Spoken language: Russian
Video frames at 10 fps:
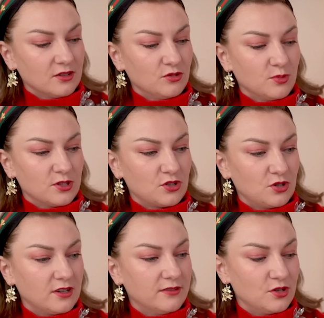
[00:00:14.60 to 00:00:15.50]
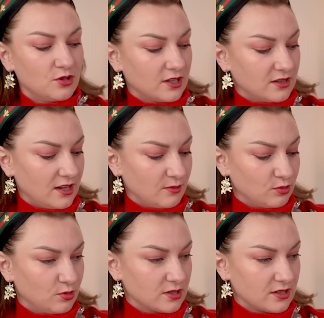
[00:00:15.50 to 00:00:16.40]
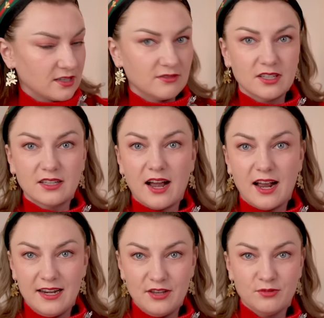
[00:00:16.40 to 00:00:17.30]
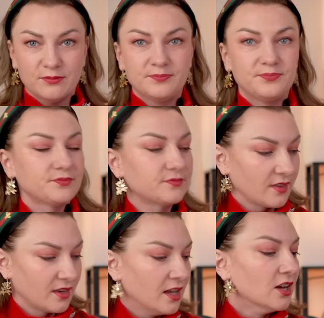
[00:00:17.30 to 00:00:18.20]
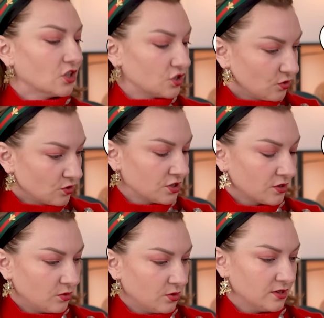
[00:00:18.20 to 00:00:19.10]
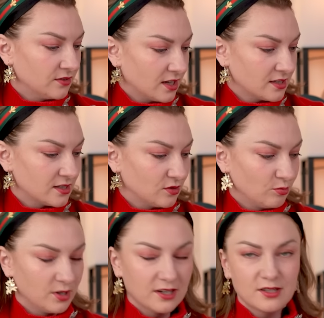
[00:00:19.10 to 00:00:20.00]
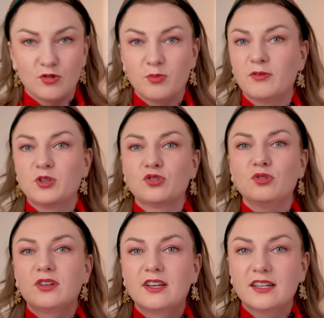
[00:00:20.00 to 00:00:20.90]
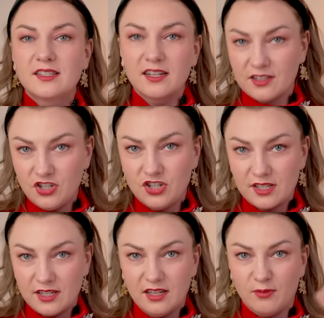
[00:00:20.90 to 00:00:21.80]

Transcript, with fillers: думала, что я говорю не одна, я буду рассказывать это оленю. Что же такое 12 дом гороскопа? Вообще, что такое астрологические